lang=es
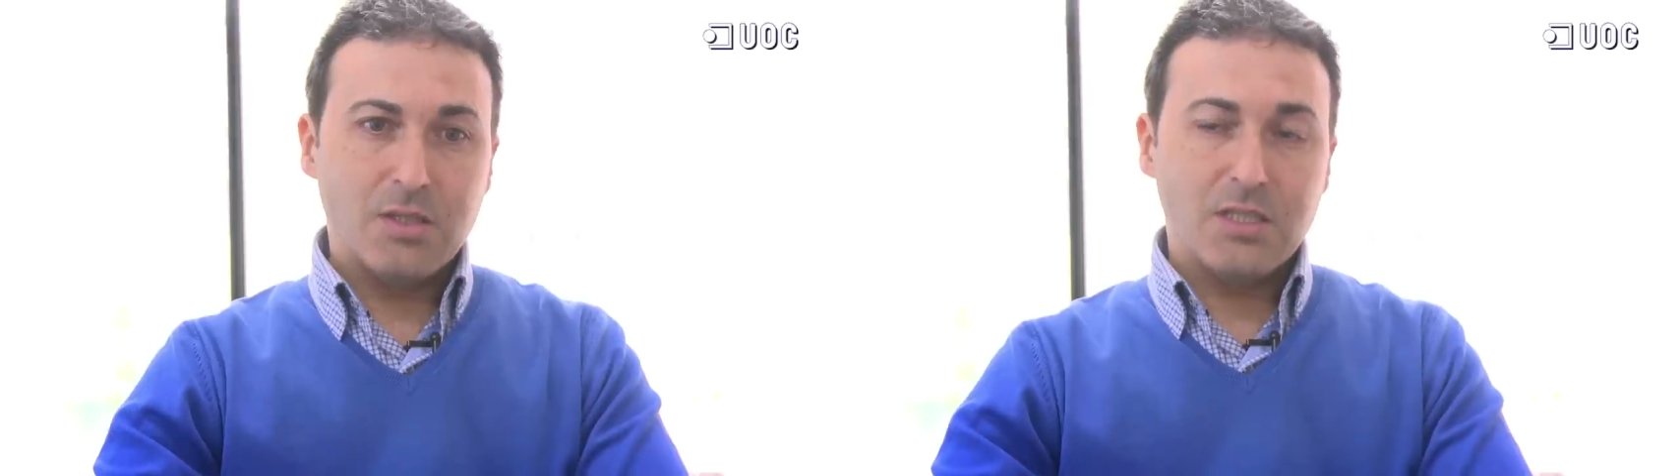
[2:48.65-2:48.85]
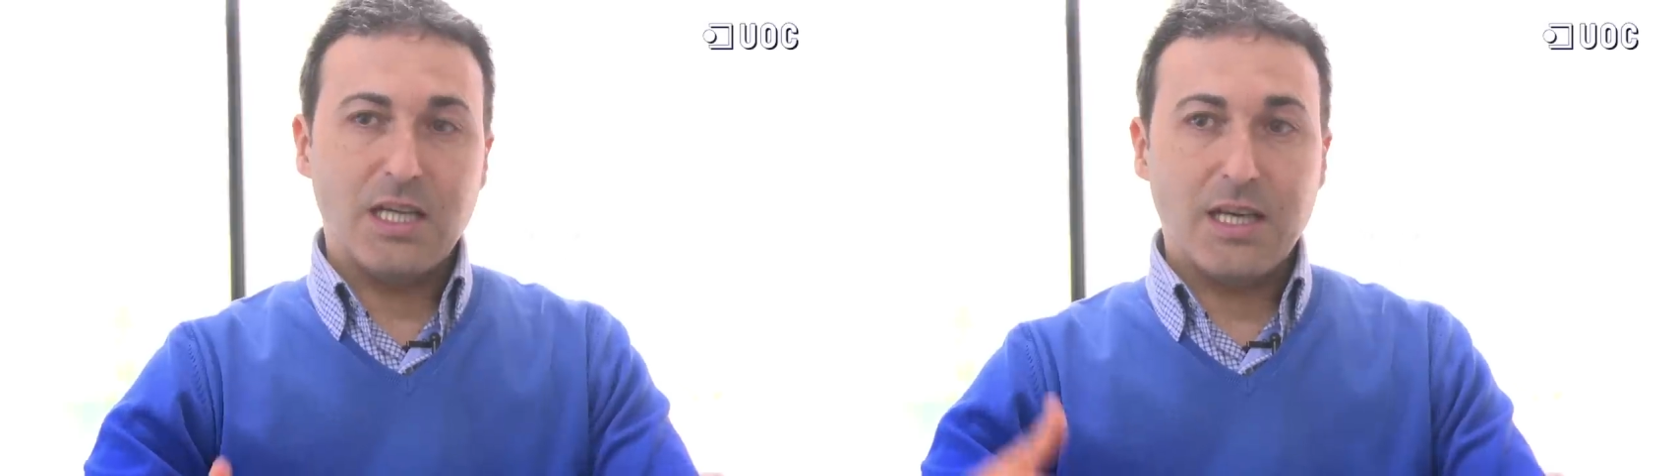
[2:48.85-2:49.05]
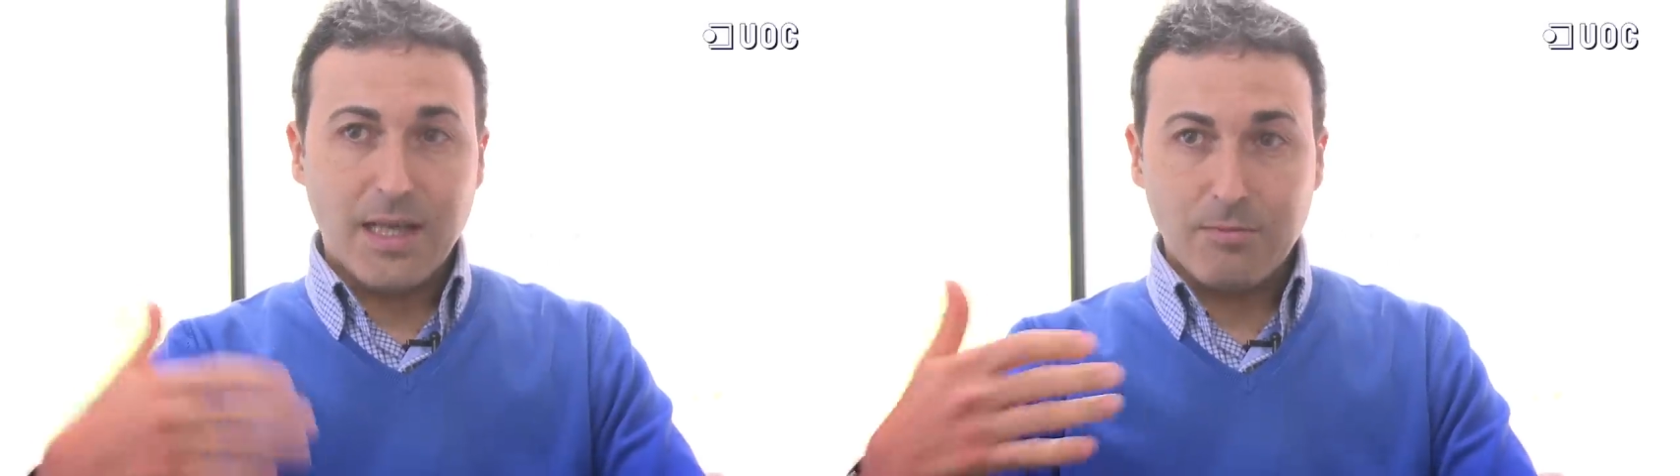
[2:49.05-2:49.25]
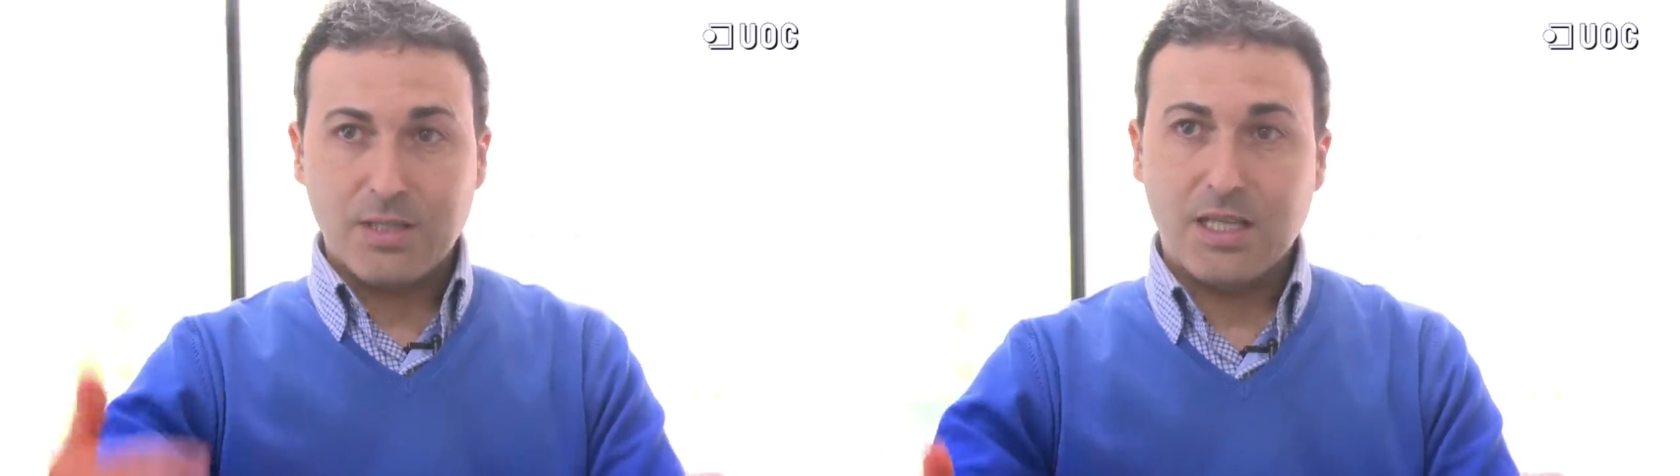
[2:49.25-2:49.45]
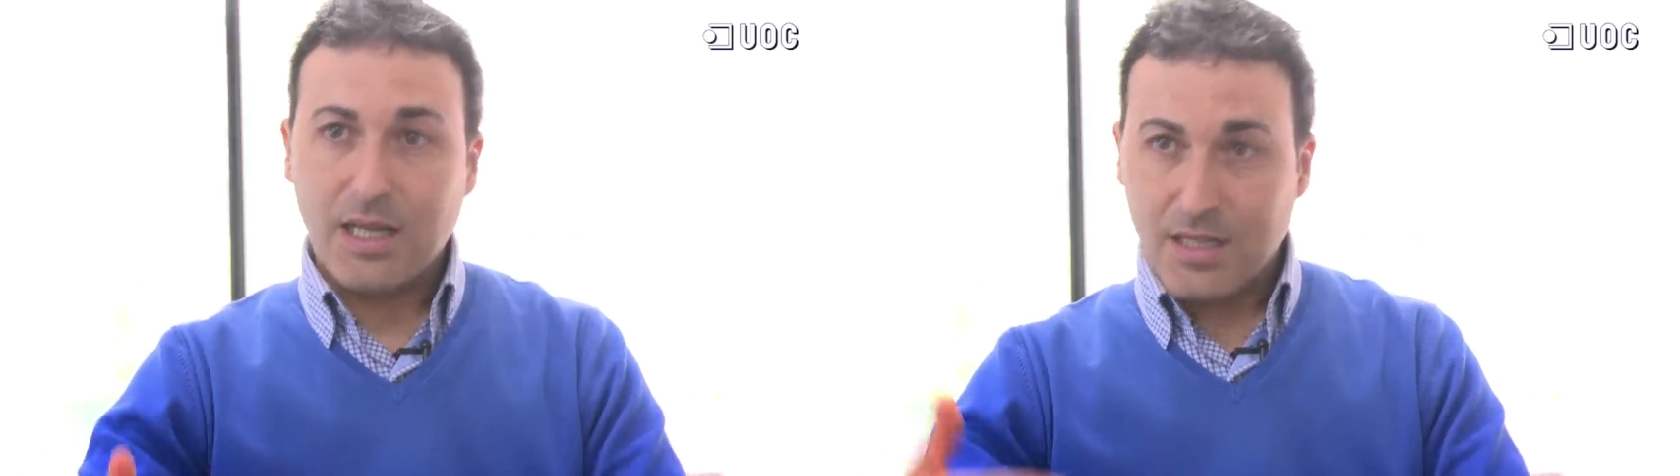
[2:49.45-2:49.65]
se
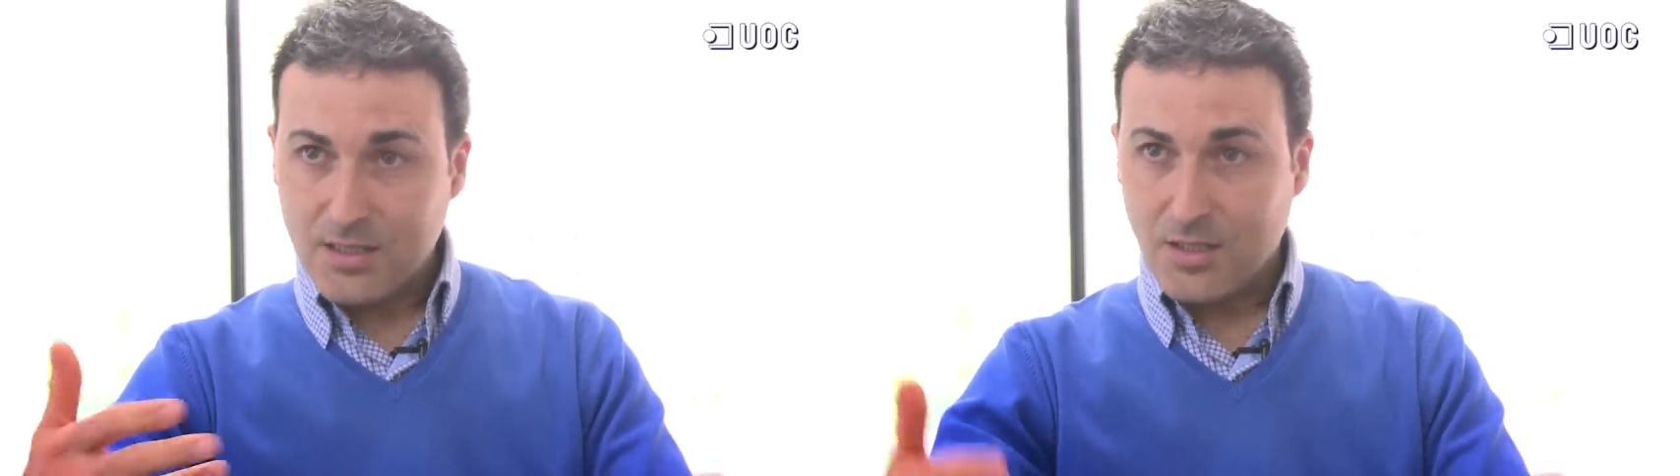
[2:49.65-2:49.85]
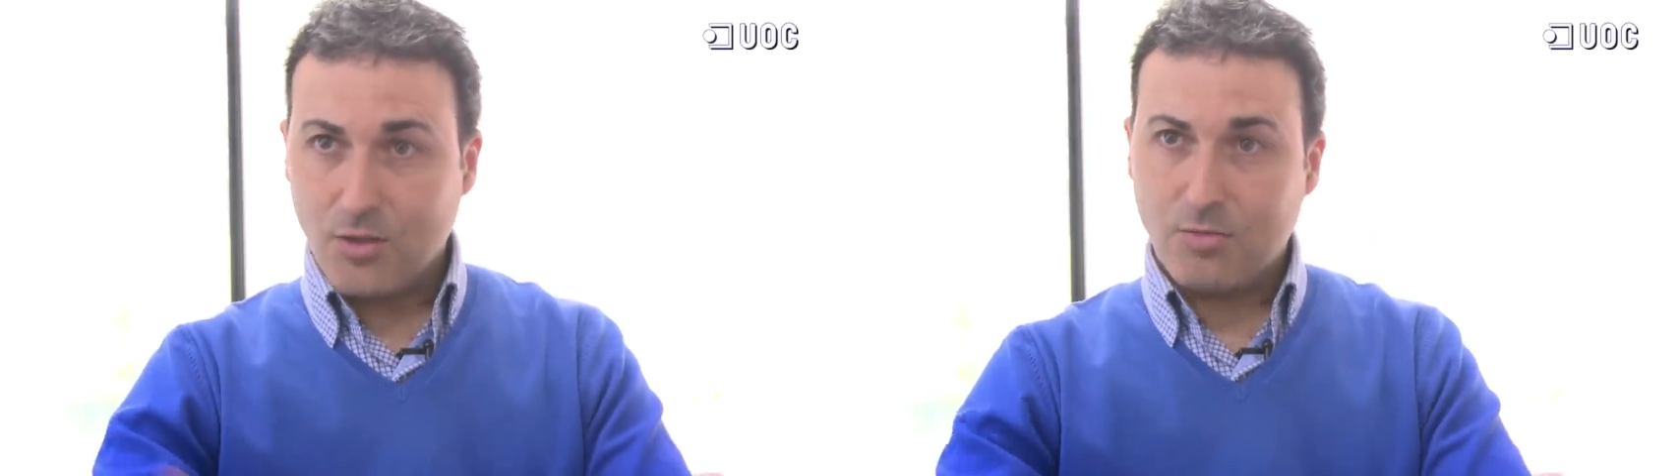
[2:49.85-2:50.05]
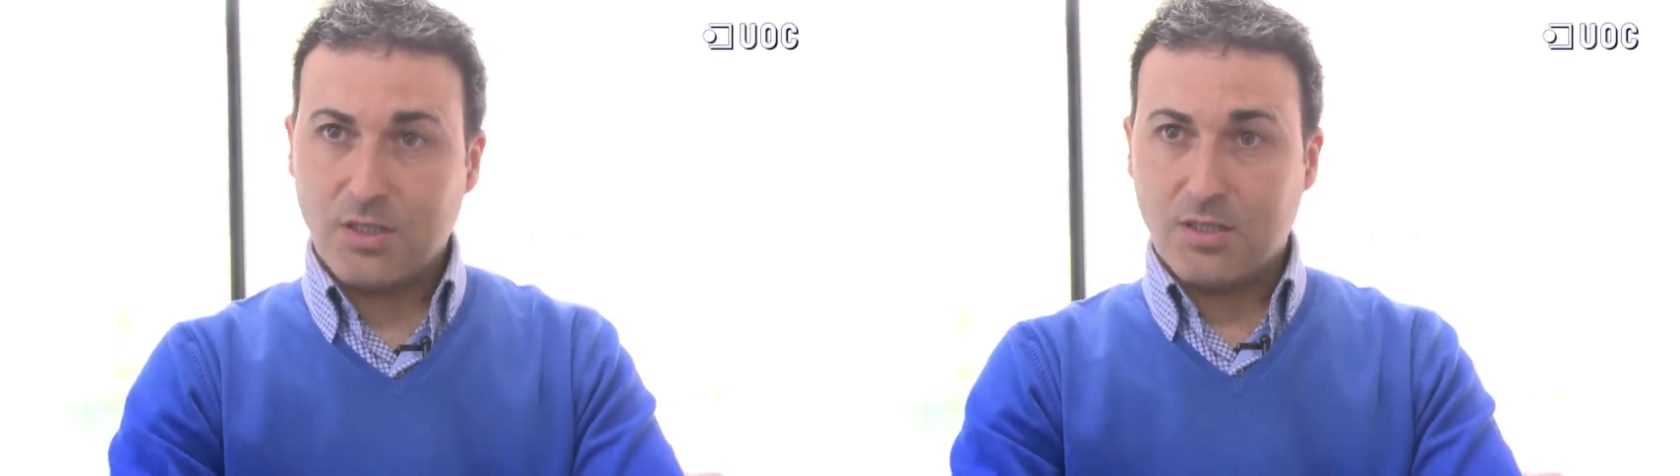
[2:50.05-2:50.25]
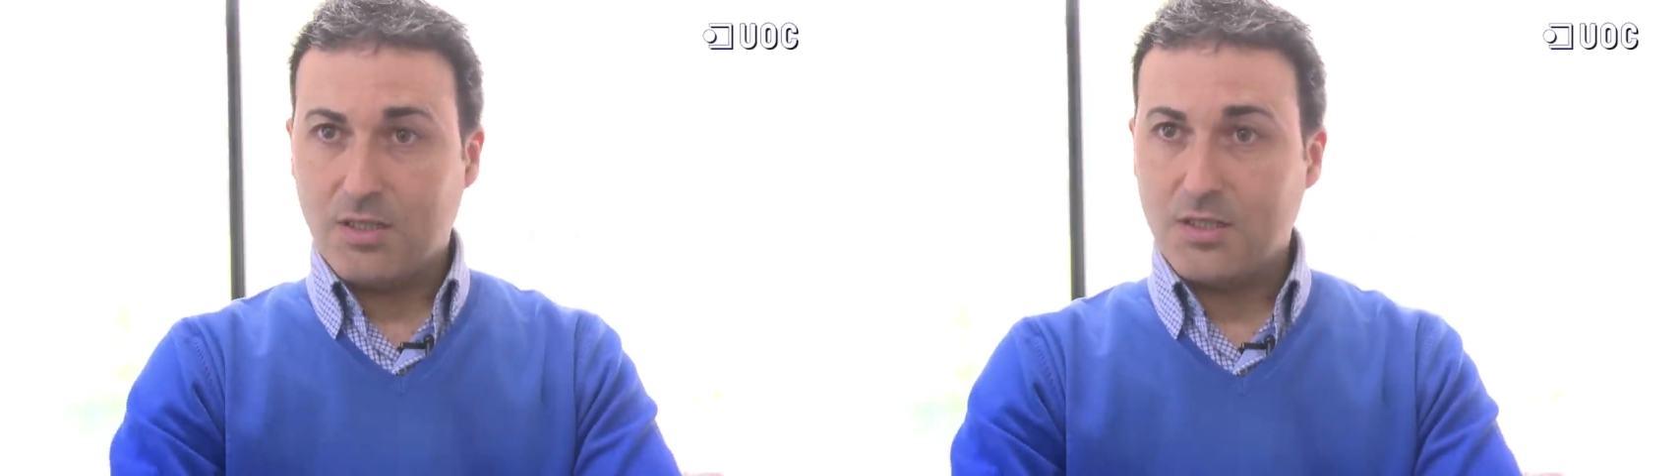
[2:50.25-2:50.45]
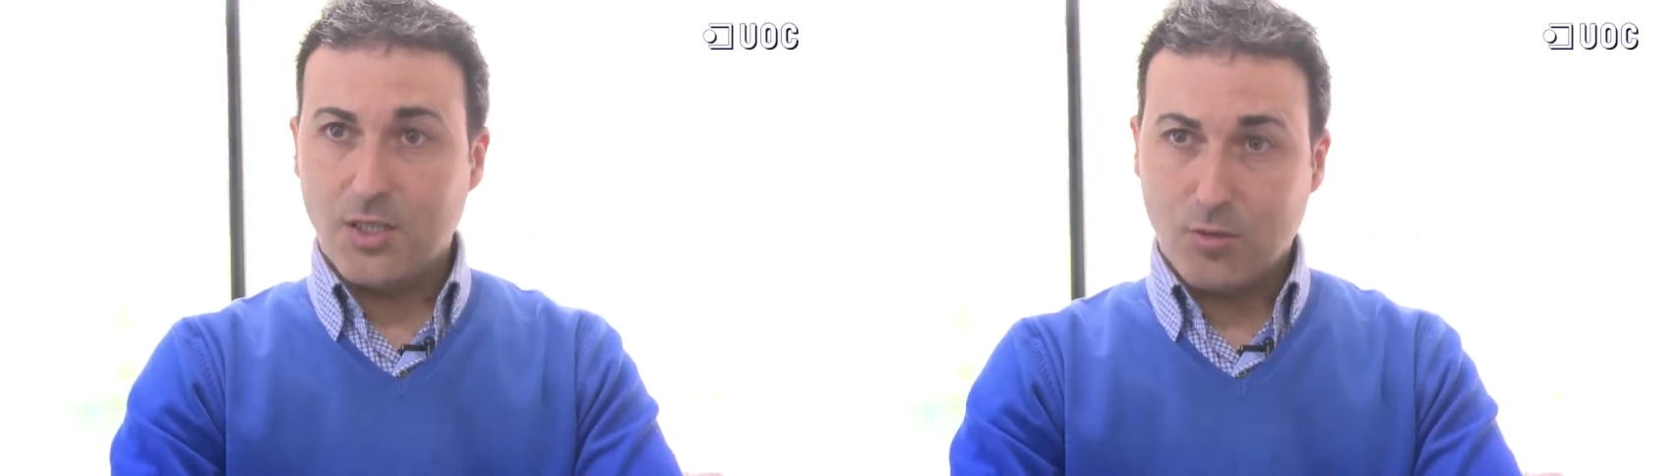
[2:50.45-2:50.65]
adapte a esta
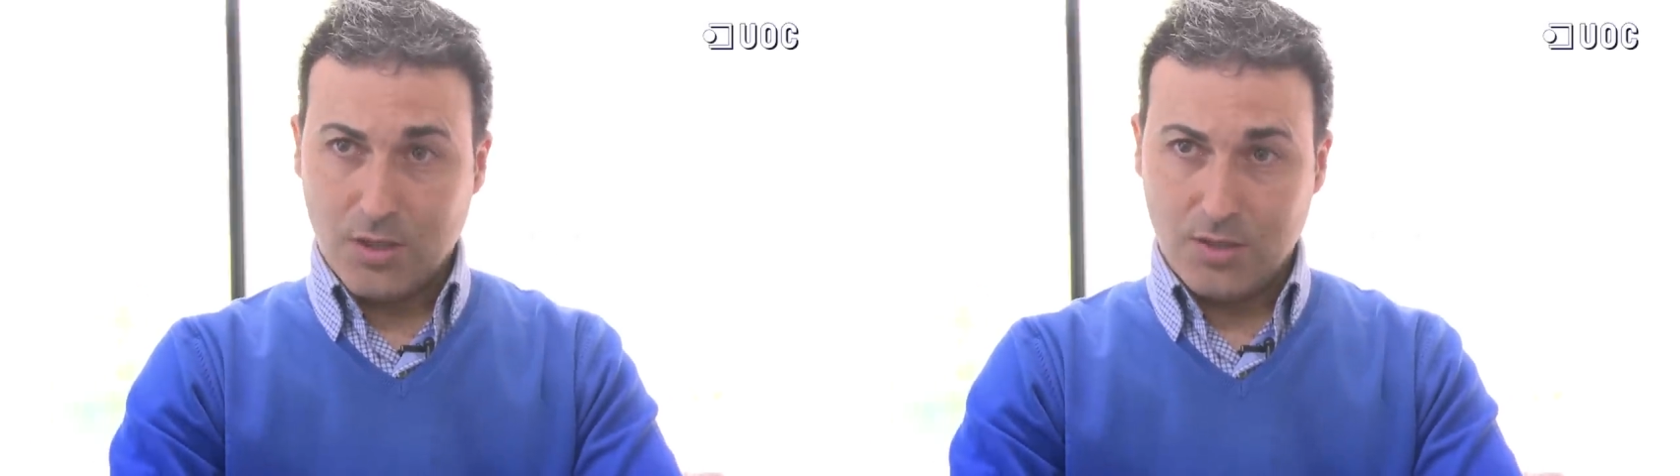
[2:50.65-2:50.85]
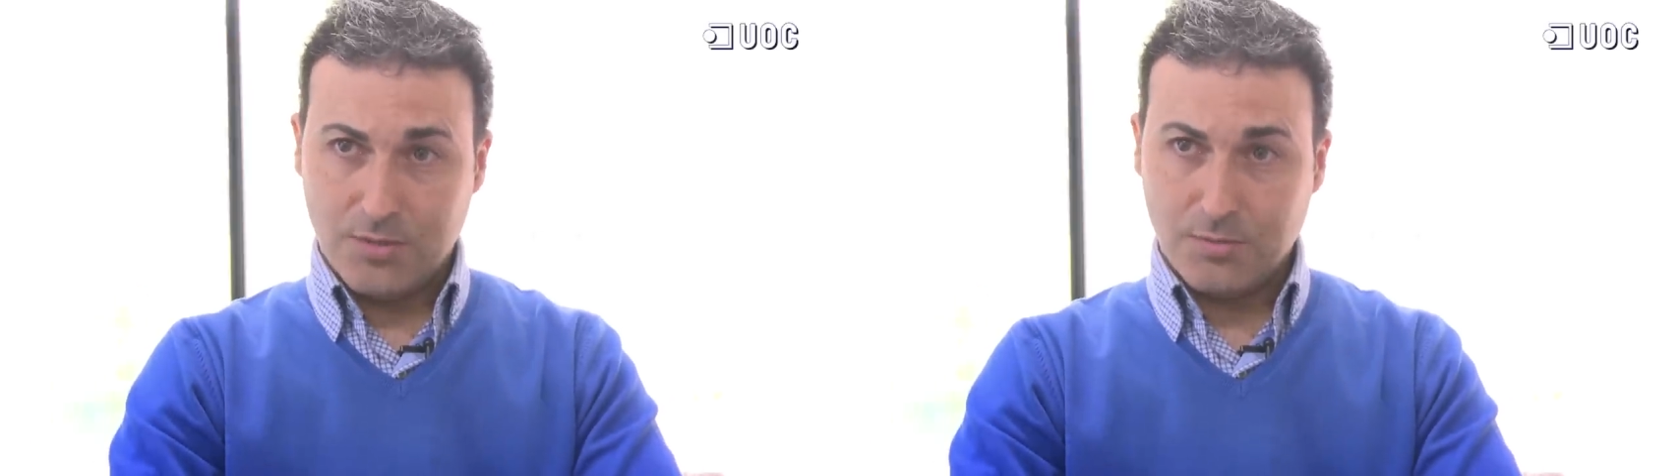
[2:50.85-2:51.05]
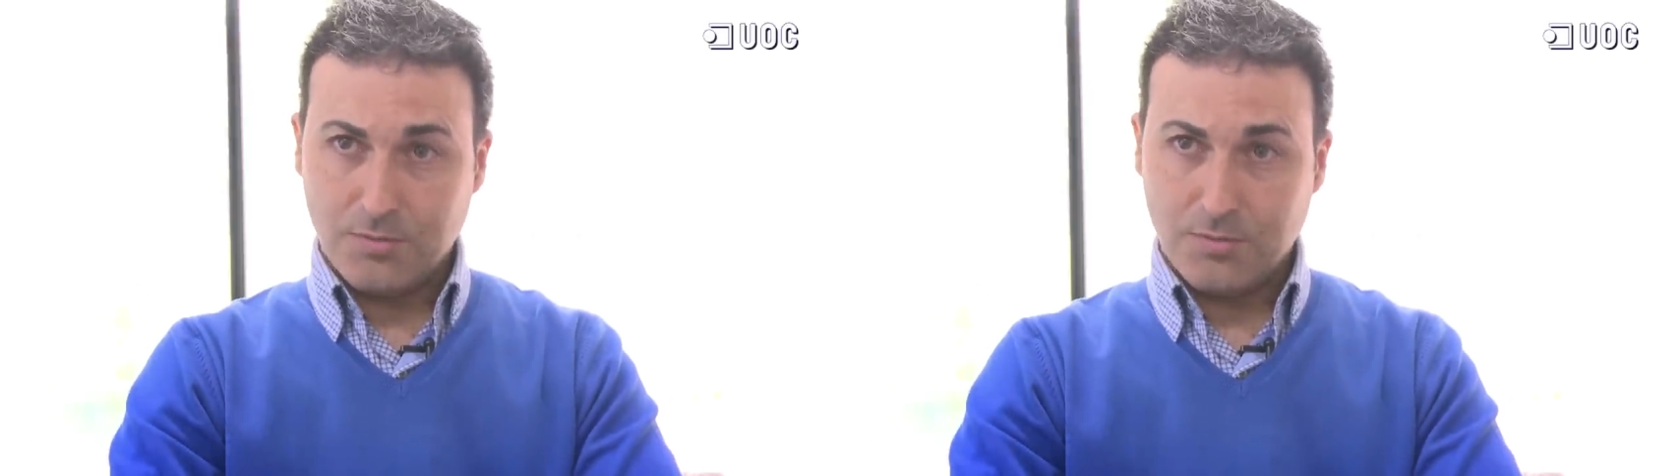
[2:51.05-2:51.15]
nueva situación.